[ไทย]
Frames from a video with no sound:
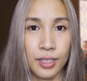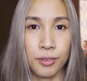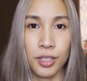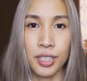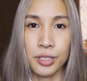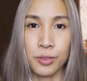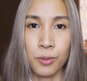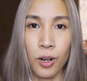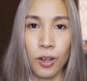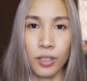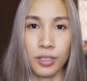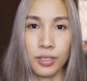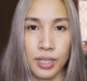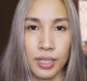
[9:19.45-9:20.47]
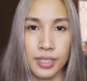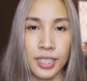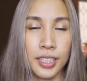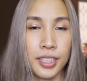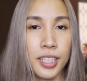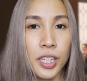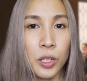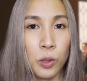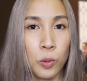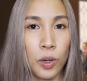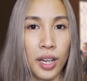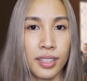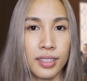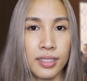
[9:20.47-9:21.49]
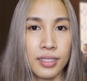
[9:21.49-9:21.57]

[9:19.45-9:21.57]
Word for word: what is wrong สิ่งที่ควร